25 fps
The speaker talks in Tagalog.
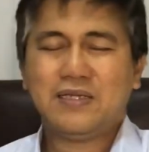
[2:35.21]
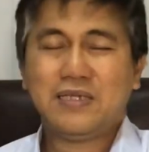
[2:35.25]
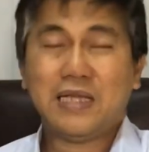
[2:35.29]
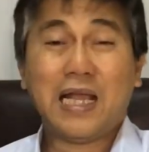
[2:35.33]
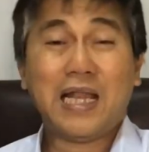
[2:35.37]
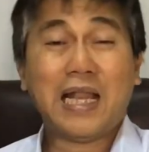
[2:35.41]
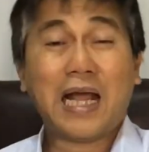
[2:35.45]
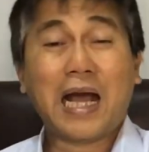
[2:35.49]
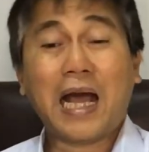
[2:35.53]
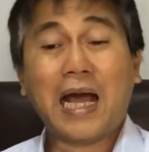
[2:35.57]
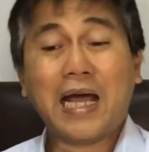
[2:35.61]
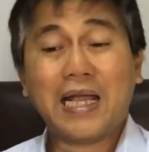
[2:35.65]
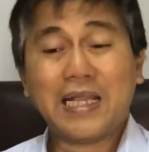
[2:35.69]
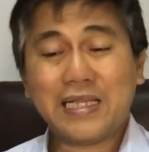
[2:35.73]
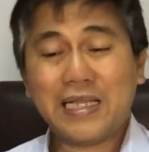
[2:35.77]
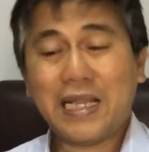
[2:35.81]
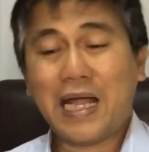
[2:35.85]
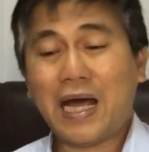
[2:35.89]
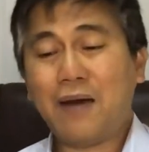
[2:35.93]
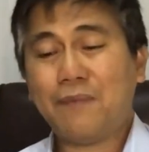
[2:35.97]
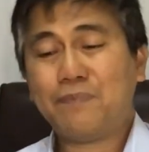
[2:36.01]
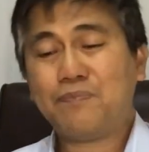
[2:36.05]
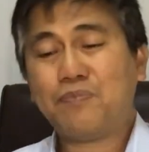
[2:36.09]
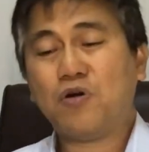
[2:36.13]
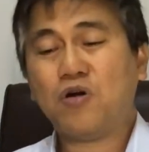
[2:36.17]
na
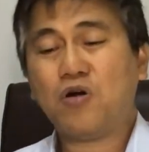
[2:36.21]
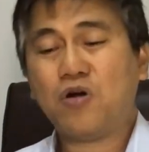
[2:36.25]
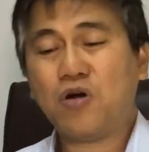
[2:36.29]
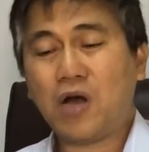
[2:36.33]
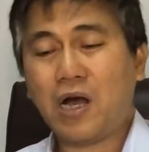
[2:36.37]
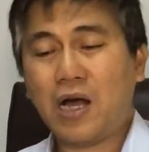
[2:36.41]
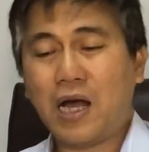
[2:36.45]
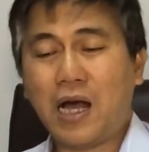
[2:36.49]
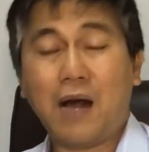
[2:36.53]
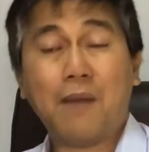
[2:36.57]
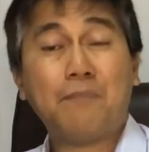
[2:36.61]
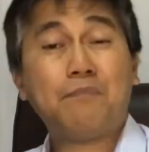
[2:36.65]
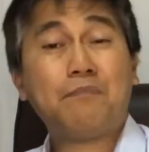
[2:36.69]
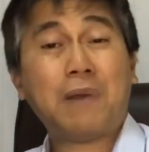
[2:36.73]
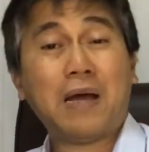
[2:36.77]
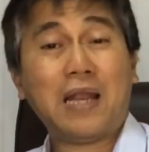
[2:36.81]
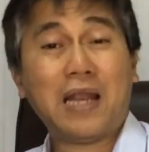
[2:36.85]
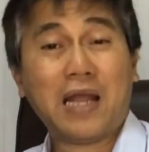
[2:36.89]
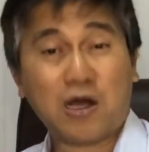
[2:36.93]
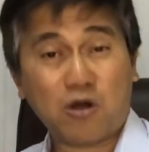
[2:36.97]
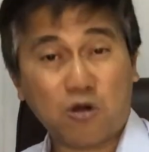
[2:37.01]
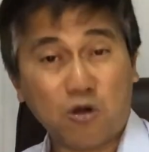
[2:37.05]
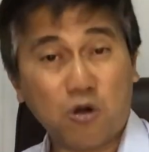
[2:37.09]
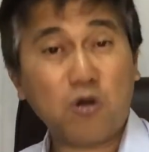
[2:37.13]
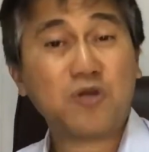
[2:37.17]
nakahanda po ang
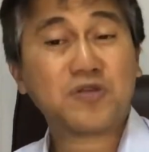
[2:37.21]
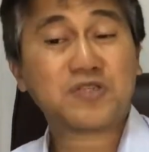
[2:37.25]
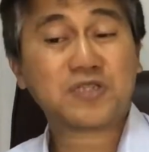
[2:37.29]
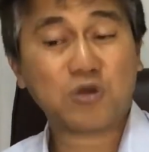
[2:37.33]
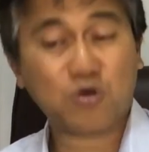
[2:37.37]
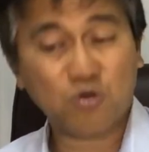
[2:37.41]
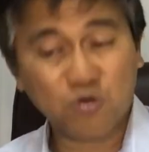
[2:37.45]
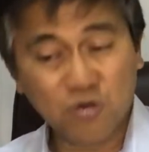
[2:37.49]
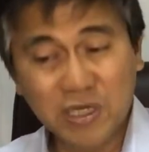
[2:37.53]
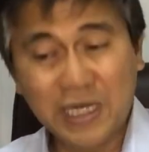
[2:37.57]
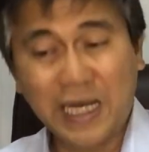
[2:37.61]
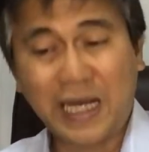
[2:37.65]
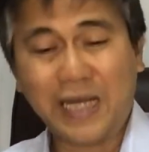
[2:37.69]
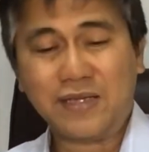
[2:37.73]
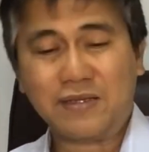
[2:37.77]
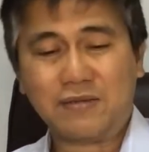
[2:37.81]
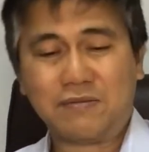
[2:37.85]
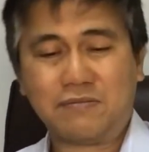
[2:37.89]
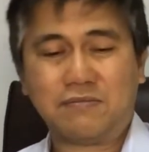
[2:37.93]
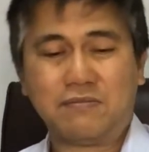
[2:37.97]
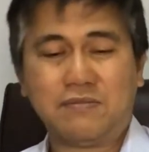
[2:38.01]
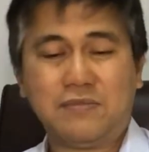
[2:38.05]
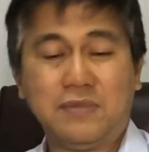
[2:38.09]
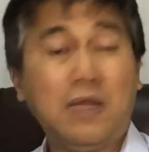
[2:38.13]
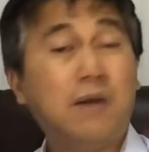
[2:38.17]
palakol sa ugat
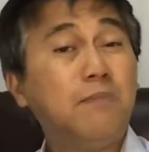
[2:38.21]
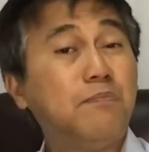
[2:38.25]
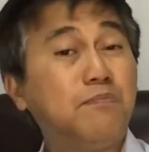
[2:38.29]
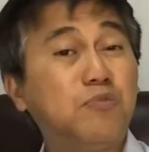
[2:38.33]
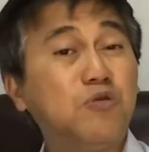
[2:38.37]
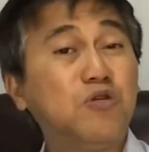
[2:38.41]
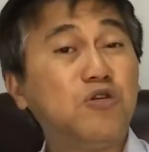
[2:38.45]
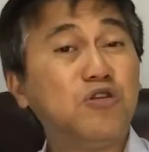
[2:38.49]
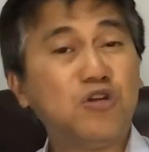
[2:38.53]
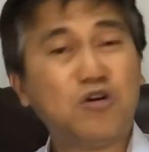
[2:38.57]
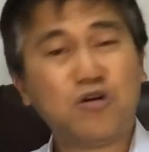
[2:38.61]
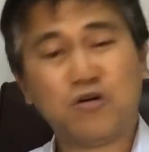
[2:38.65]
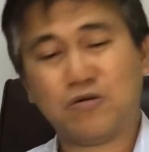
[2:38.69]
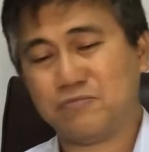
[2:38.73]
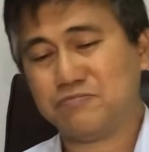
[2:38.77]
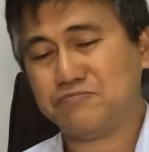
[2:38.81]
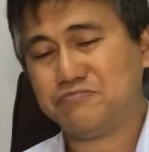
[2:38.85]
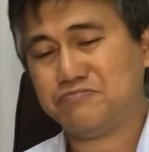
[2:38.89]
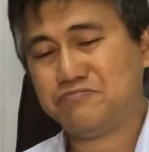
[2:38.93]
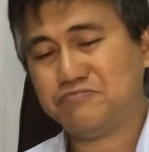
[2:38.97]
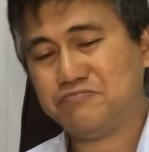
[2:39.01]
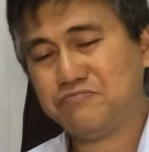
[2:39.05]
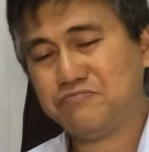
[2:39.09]
ng puno.